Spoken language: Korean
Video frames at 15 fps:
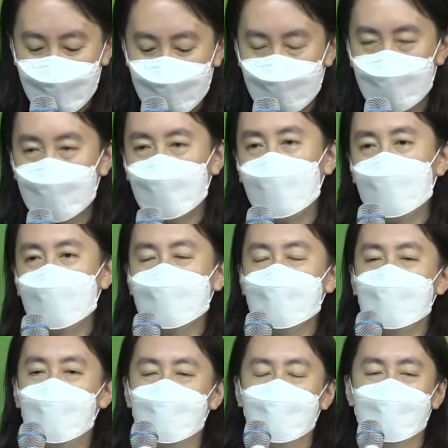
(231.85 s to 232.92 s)
네. 아이들이
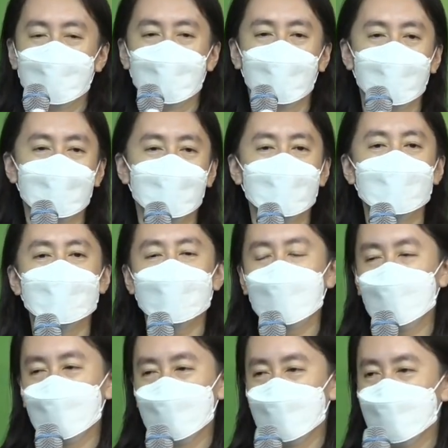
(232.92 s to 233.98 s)
앞에서 너무
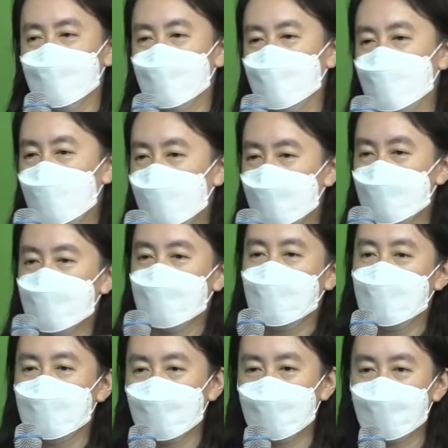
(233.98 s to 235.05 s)
분주해요. 지금 막 펜을
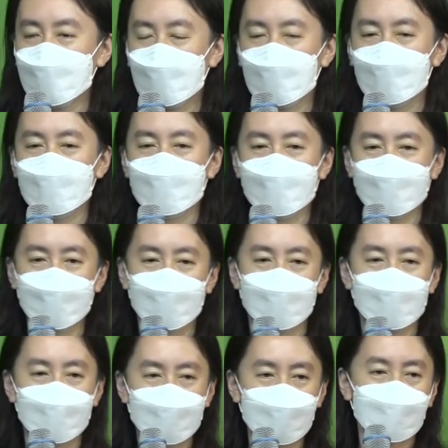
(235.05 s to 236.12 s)
막 서로 나누고 그
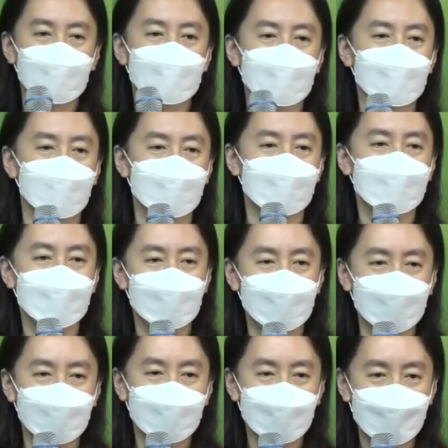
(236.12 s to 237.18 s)
필통을
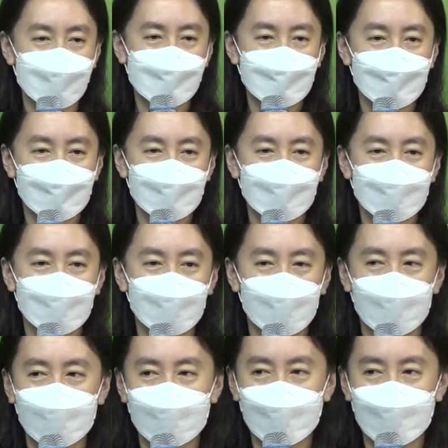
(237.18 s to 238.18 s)
던지고 주여.